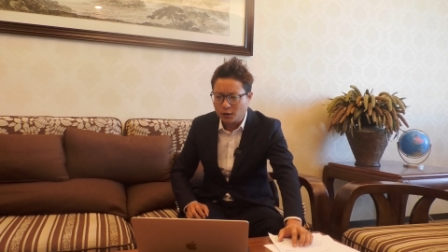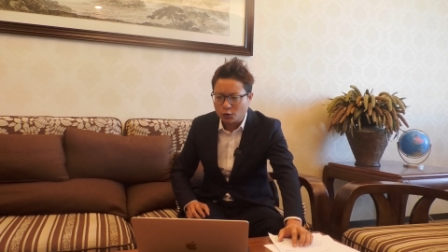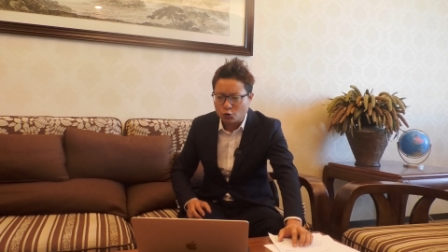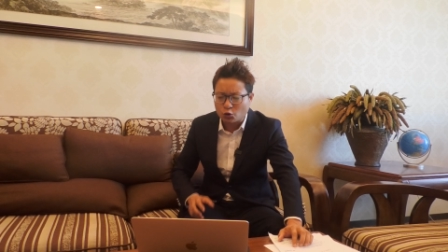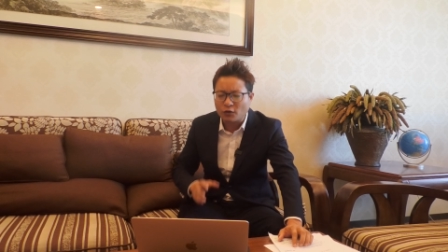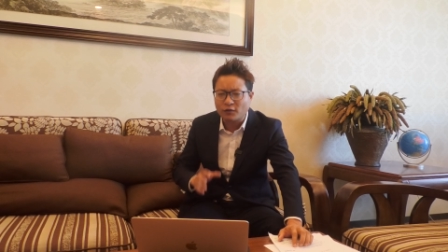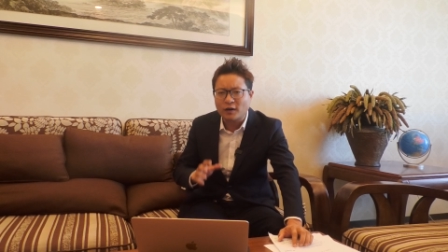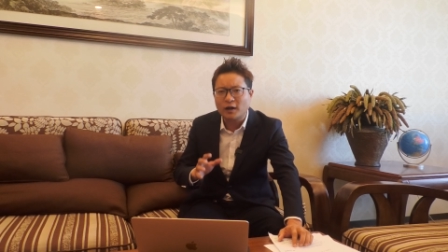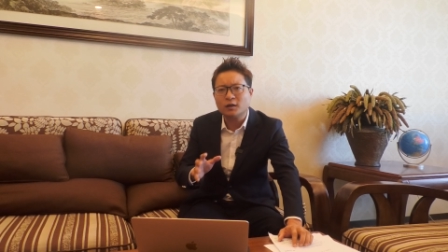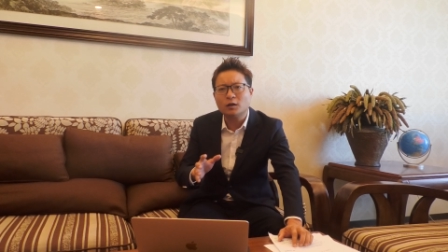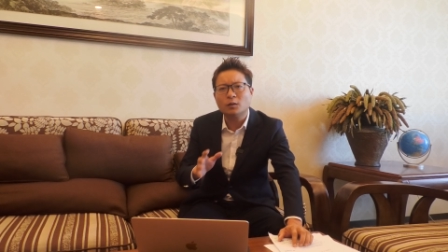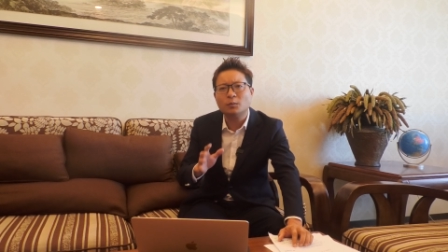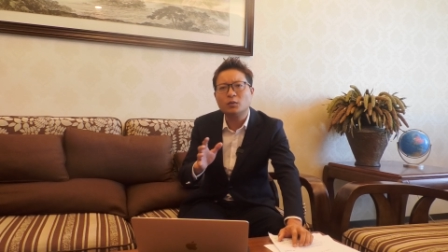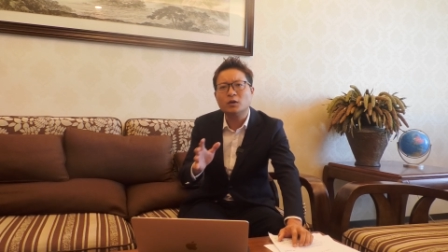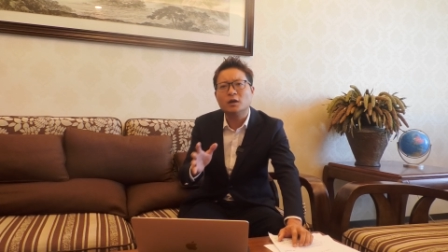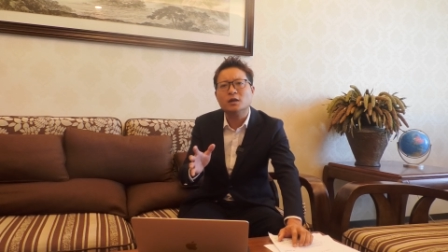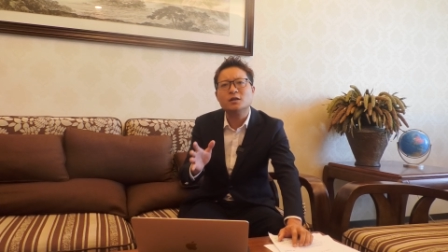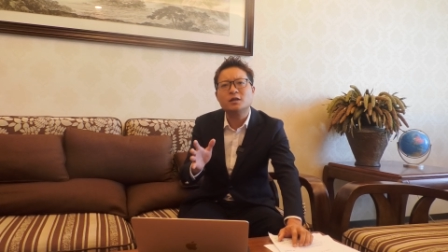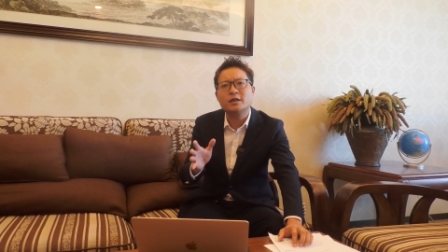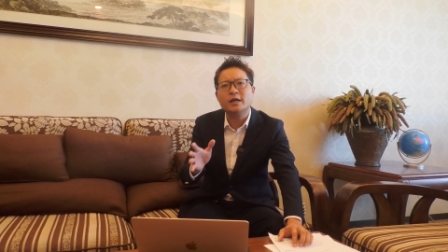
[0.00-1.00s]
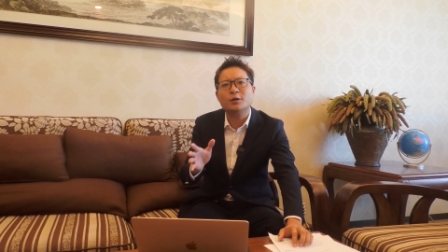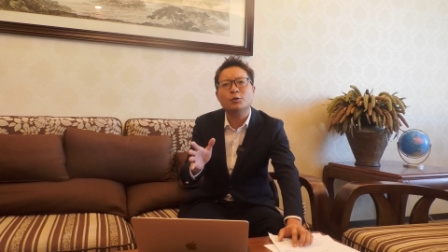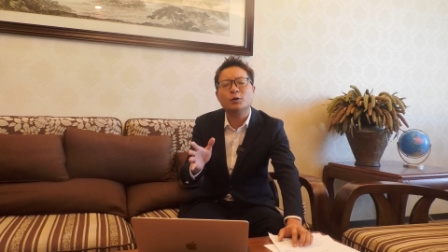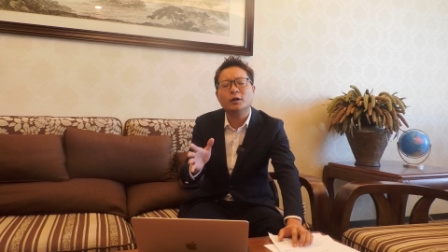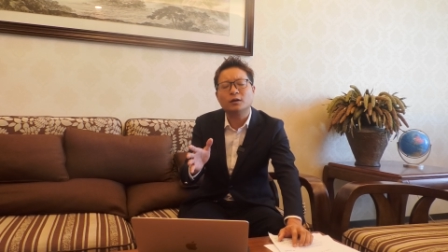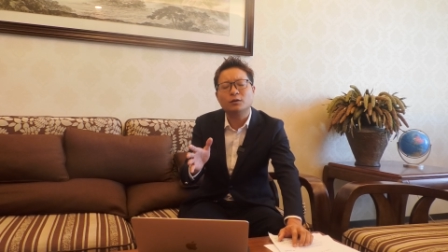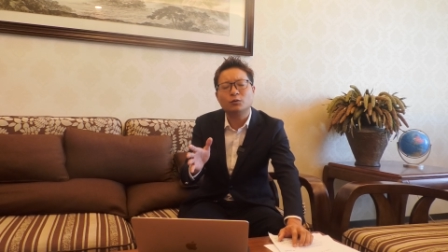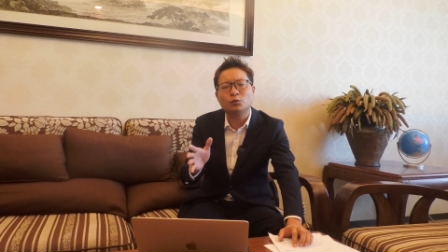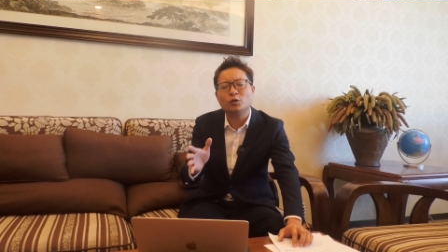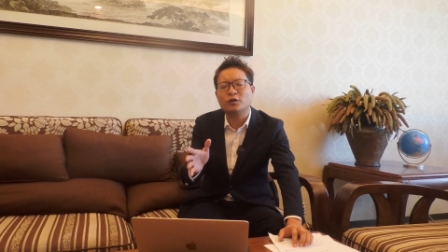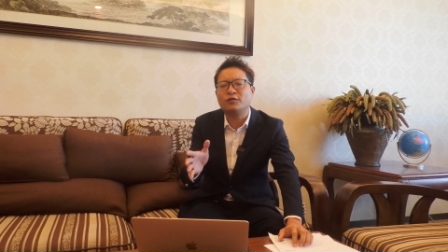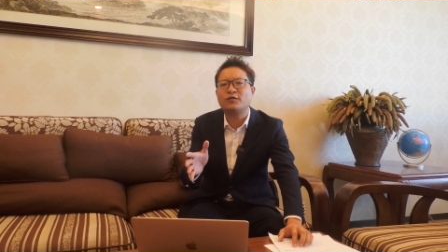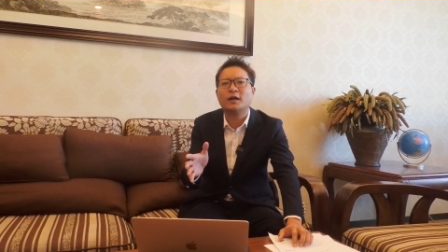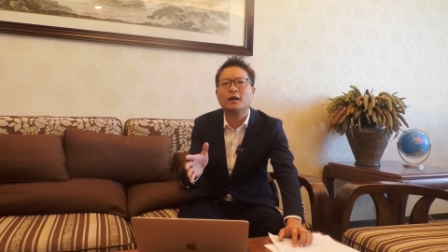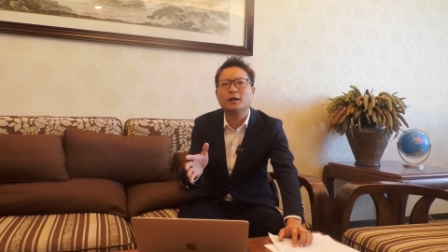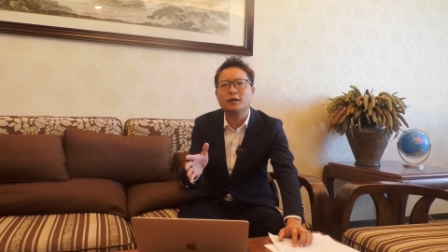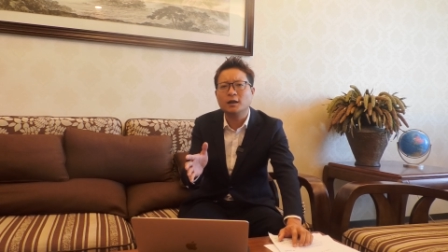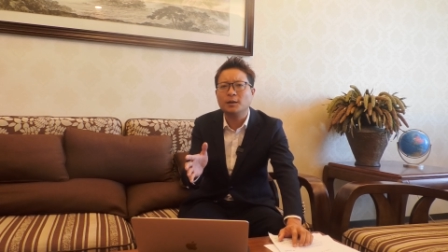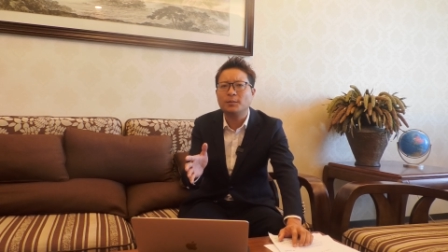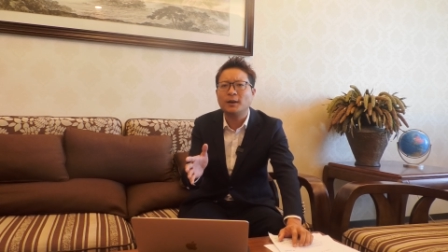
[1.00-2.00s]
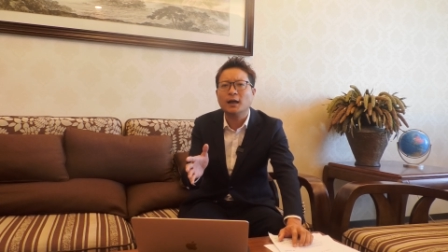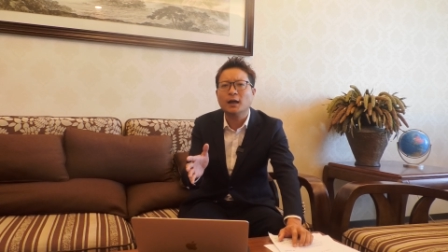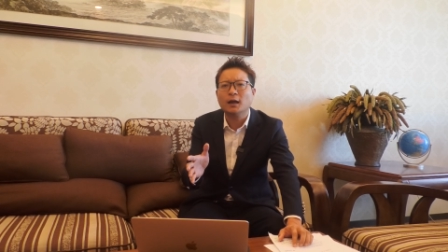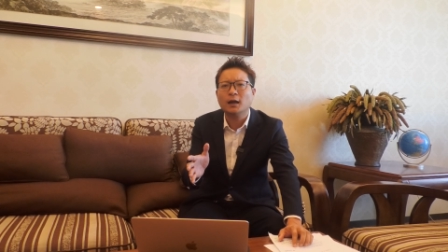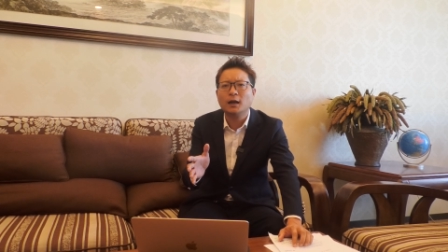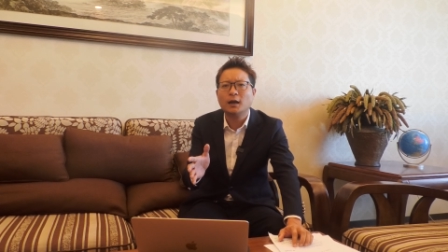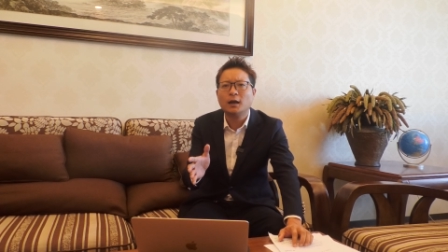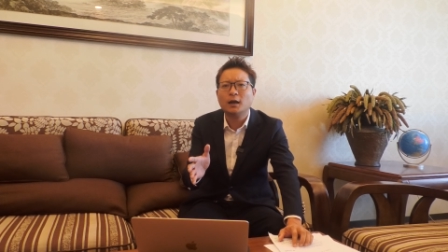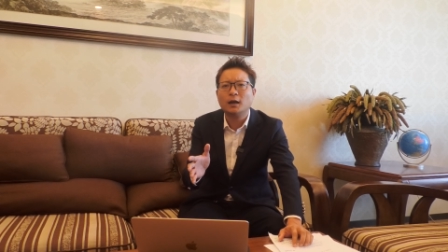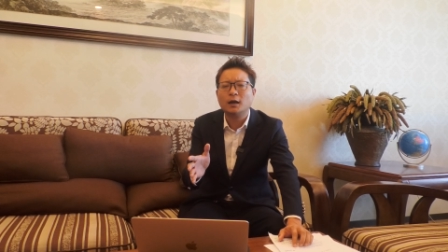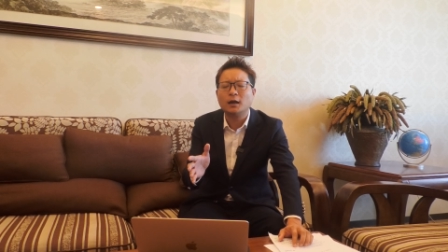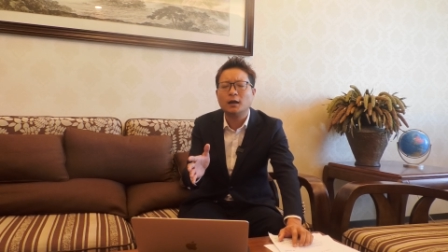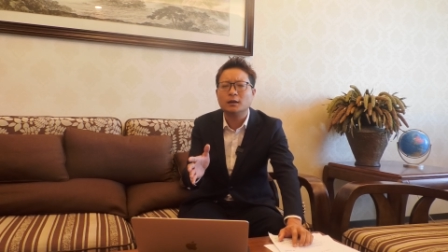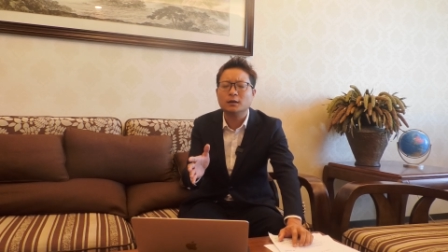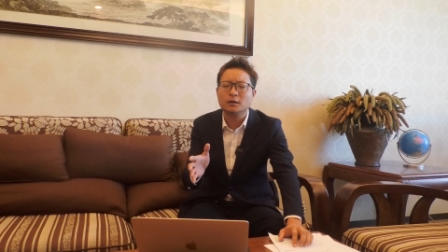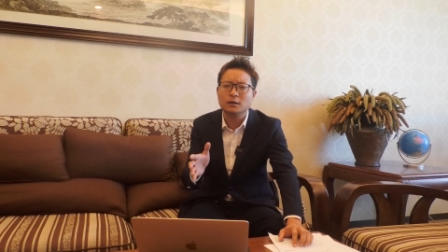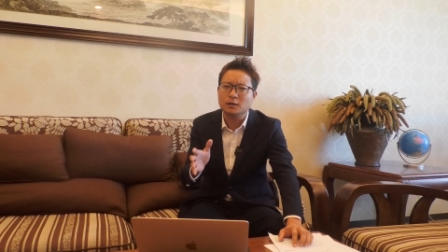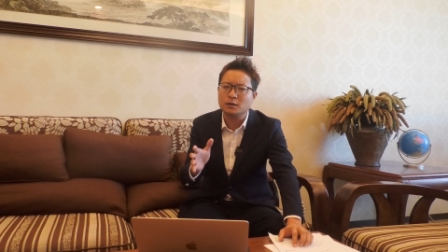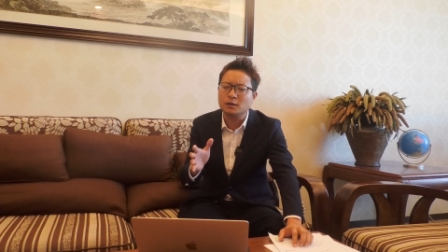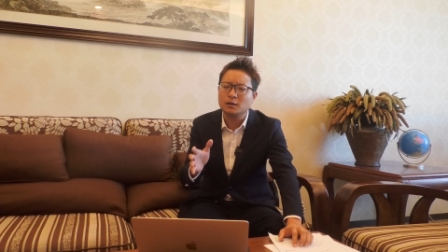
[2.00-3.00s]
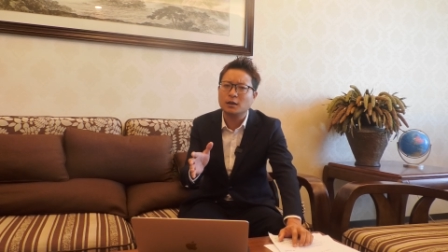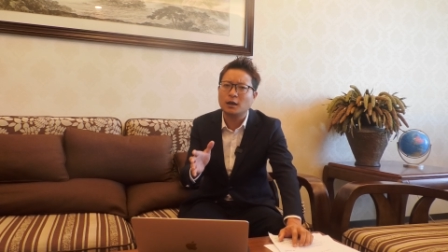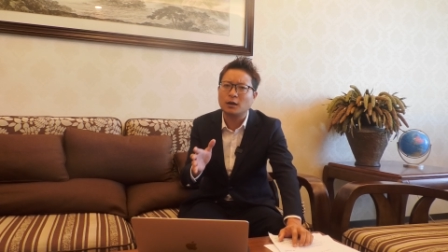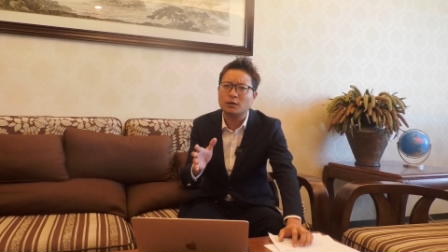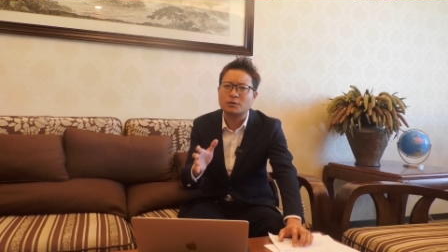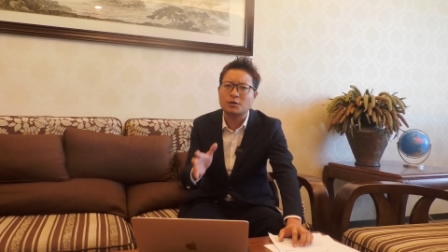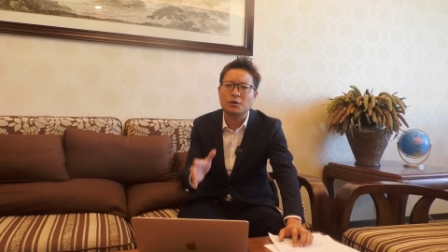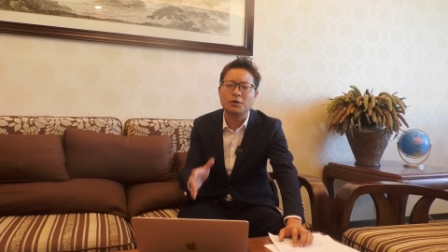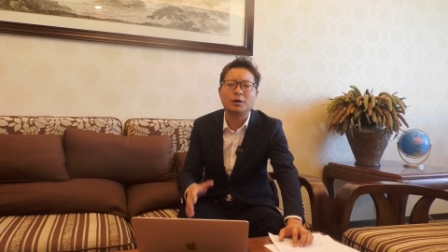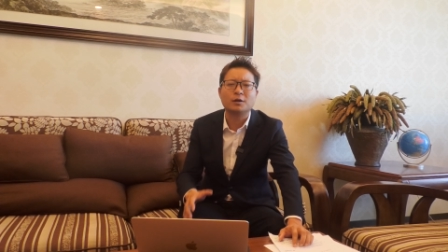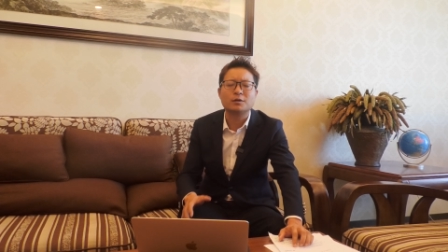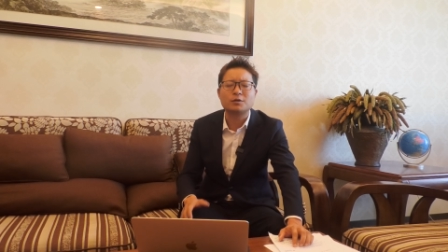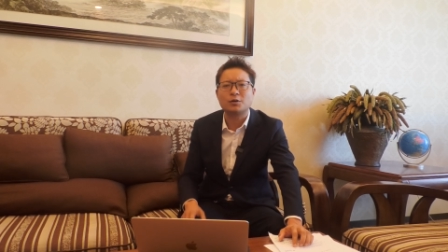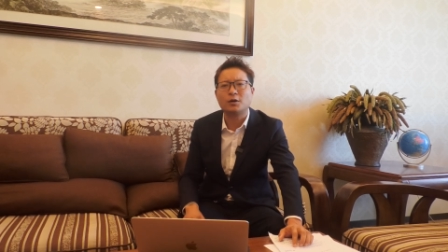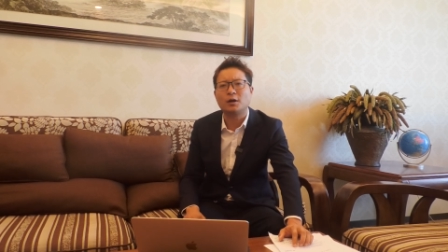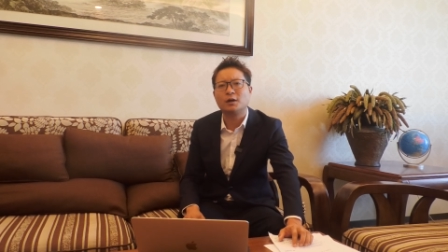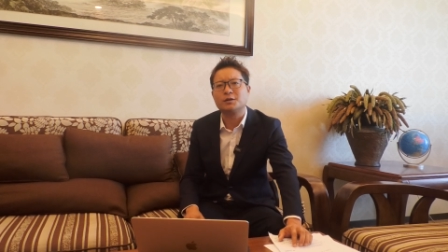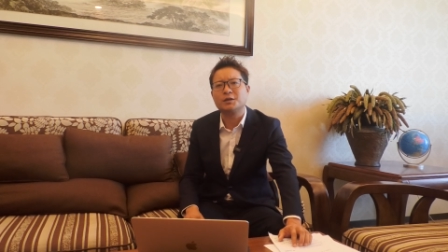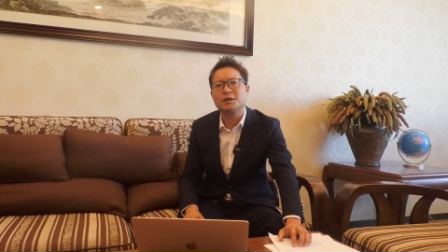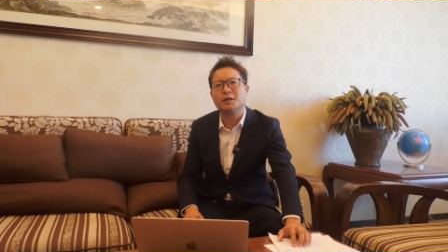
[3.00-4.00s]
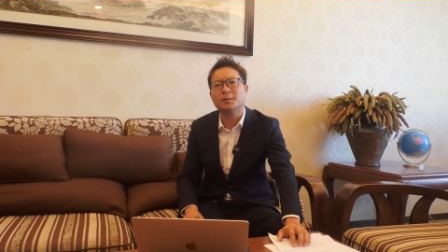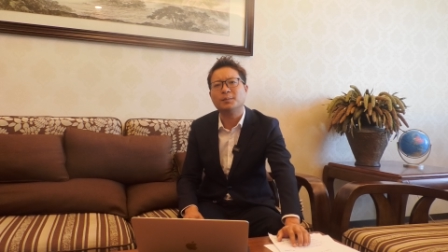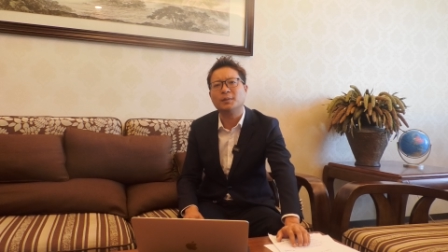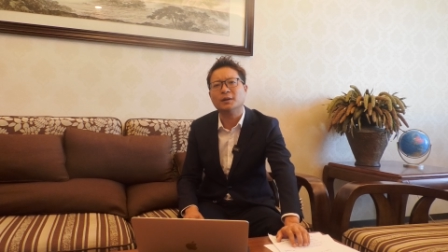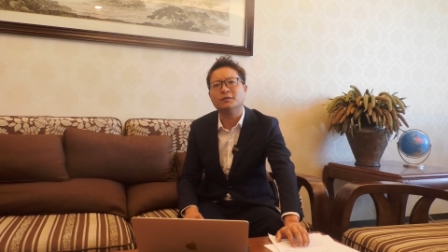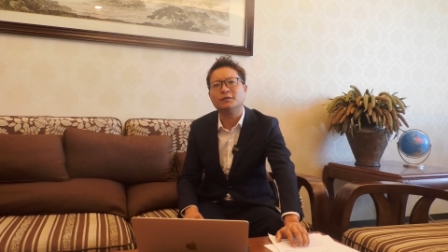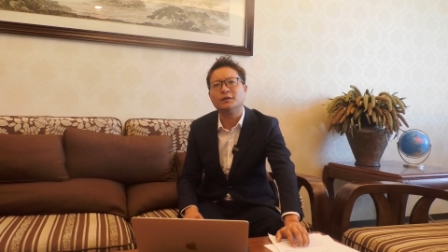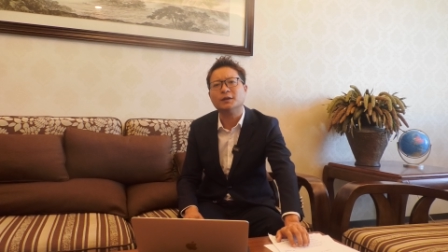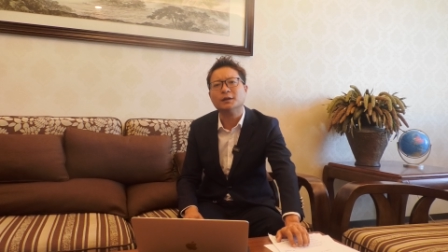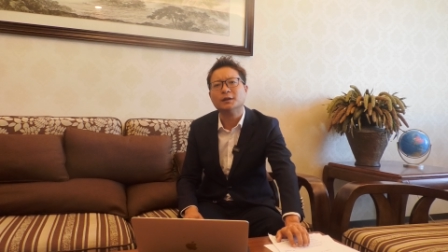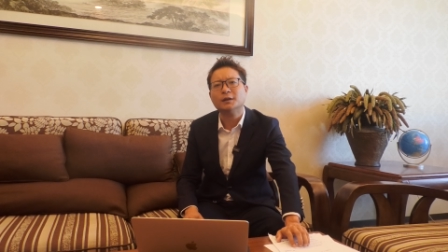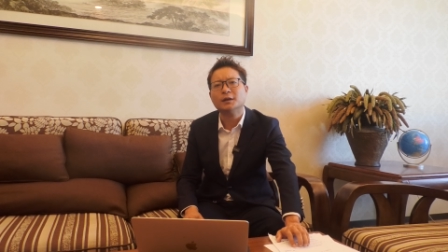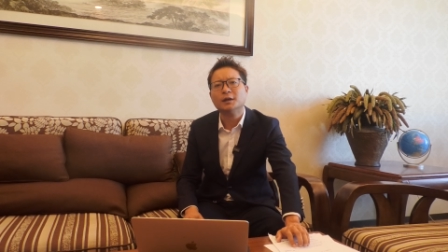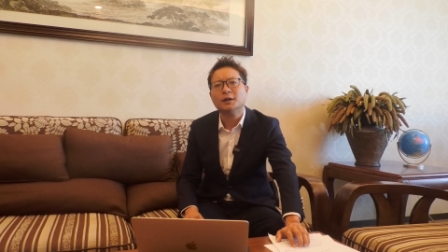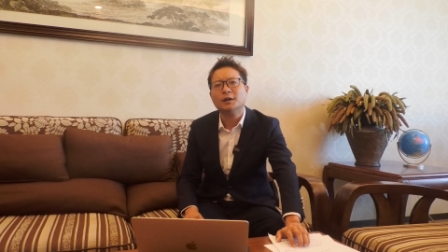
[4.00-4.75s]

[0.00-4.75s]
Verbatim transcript: 双方都不能僭越对方的地盘啊，你要守好守好自己的本分，